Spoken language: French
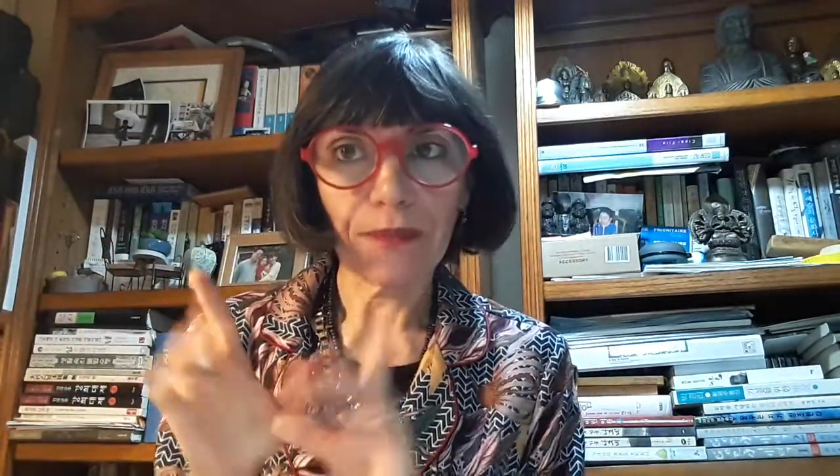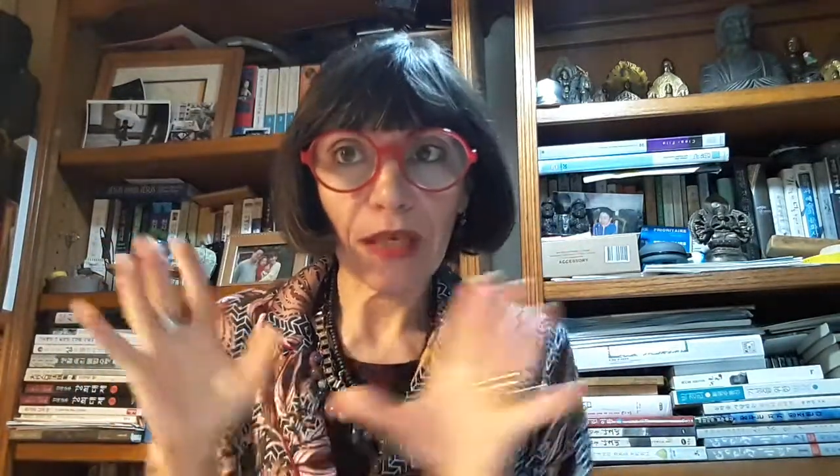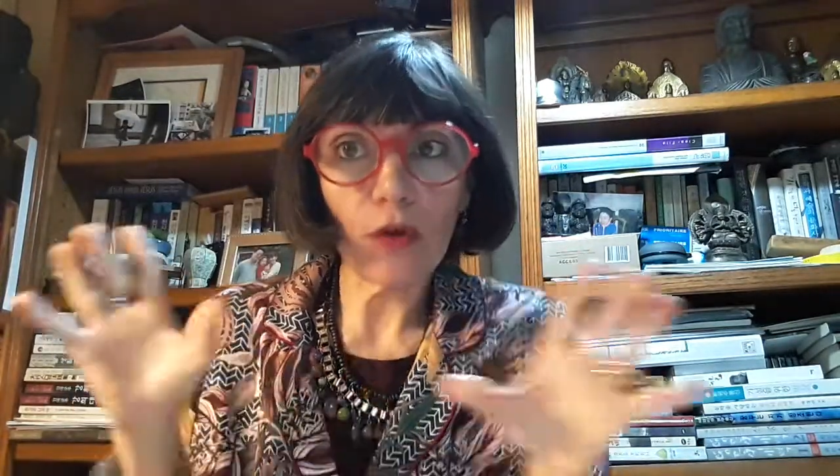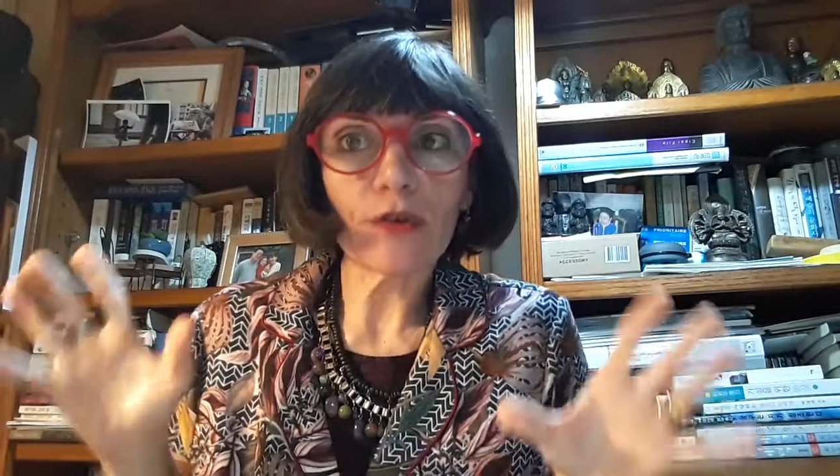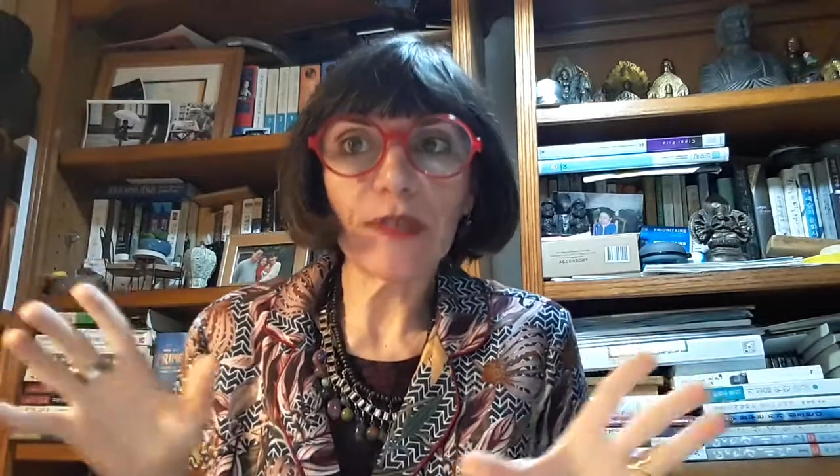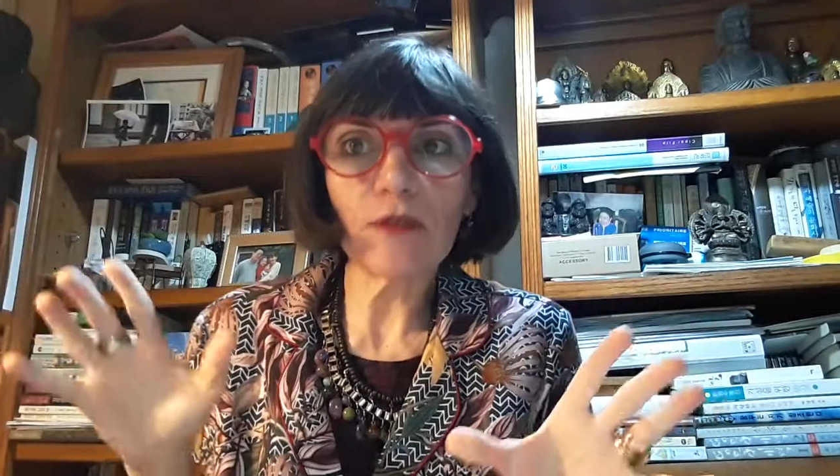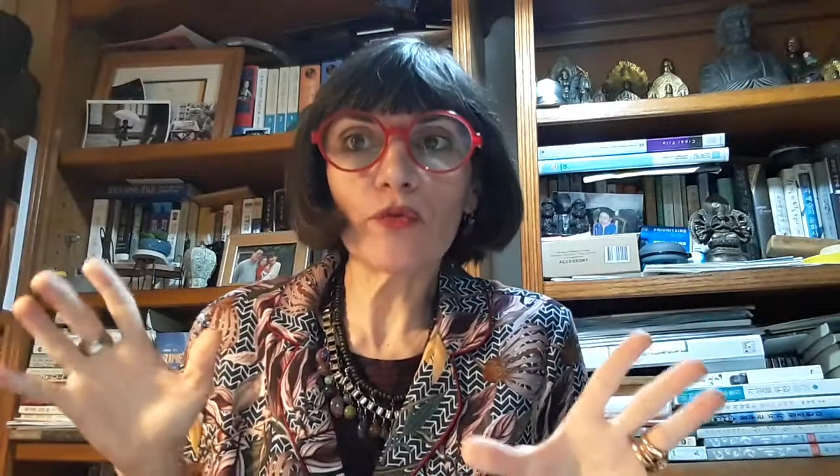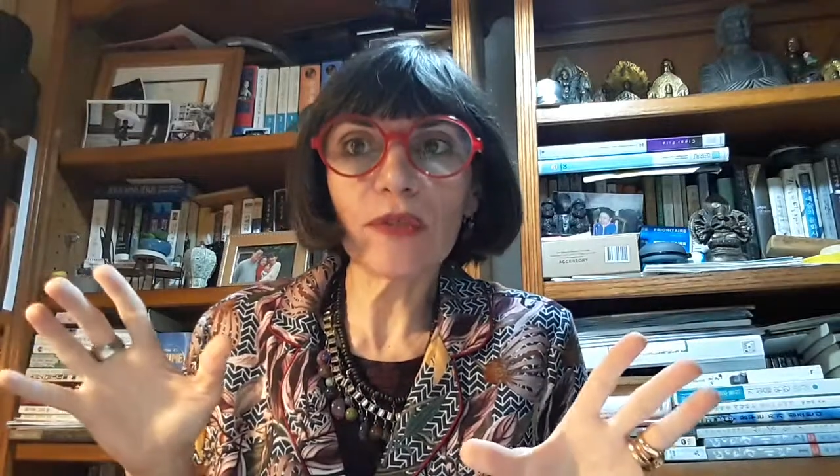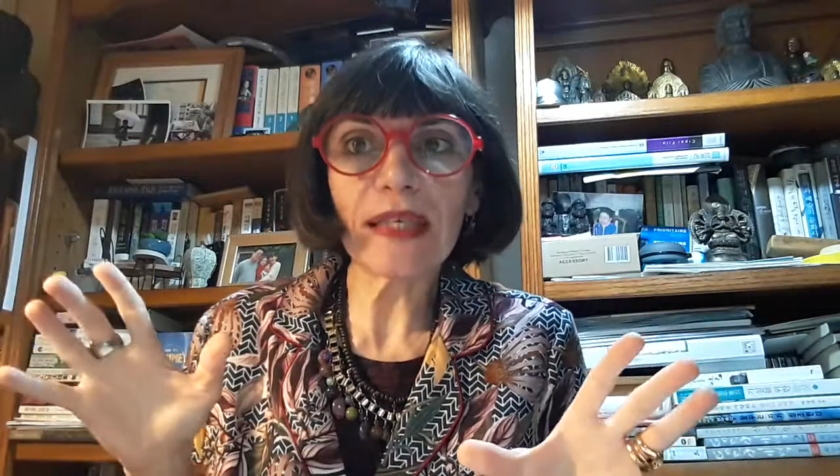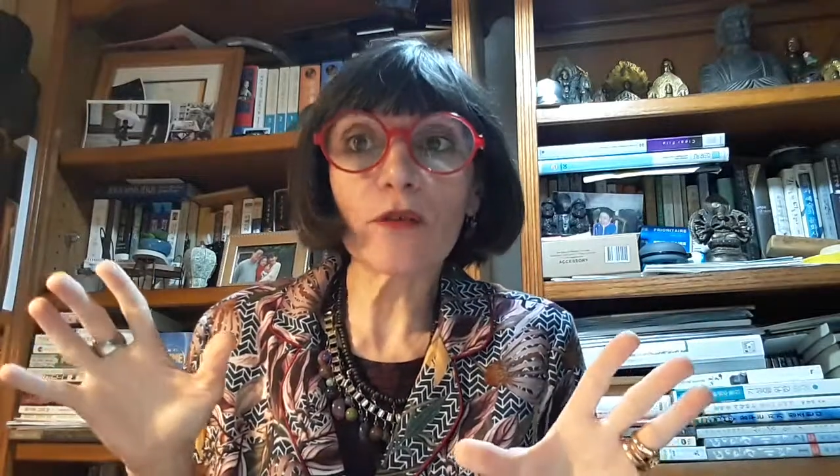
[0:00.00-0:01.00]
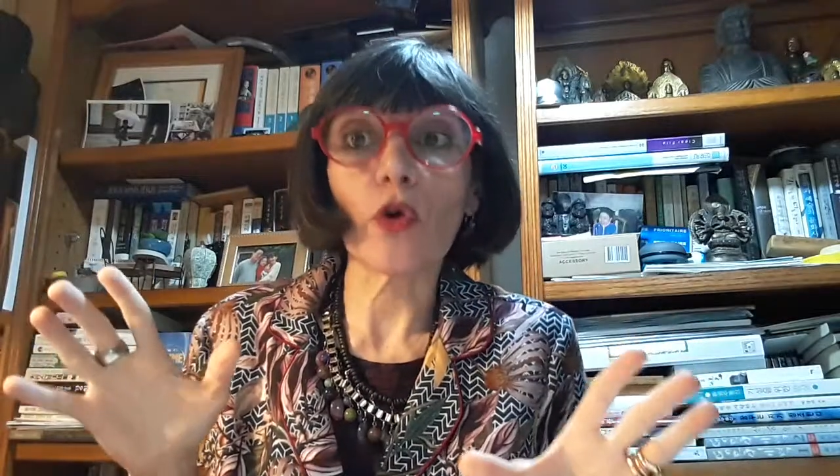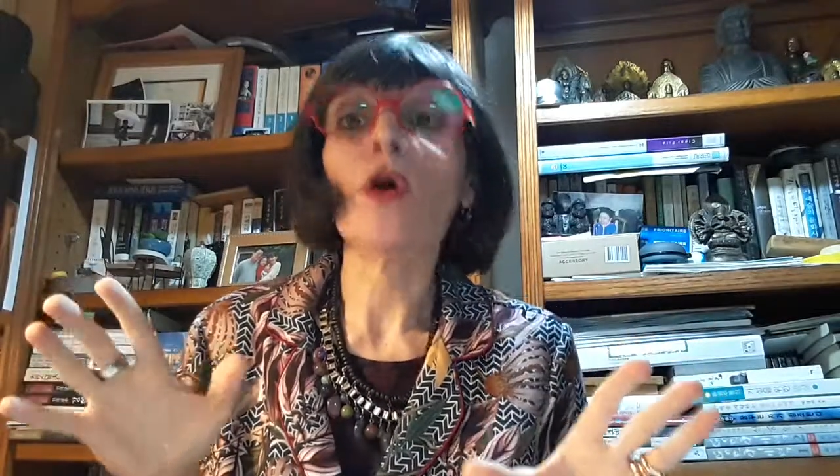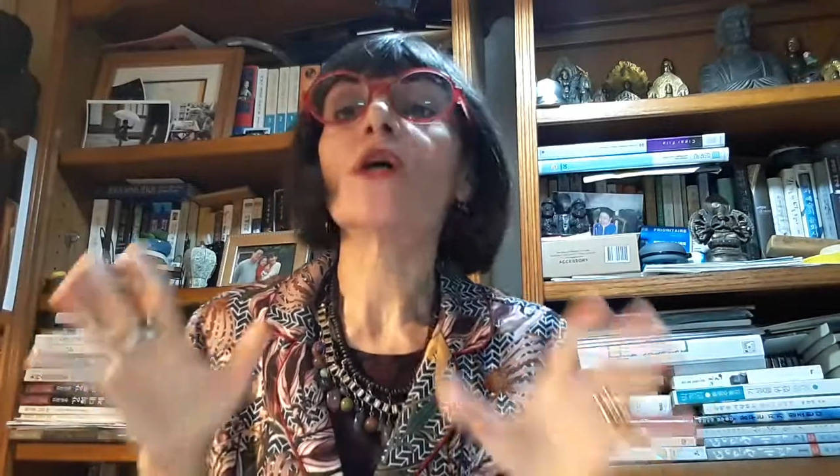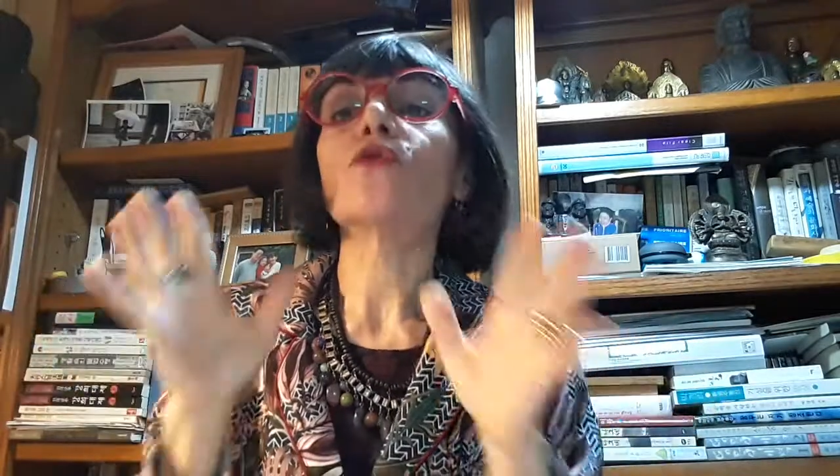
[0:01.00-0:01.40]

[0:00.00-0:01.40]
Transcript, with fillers: d'accord C'est une question.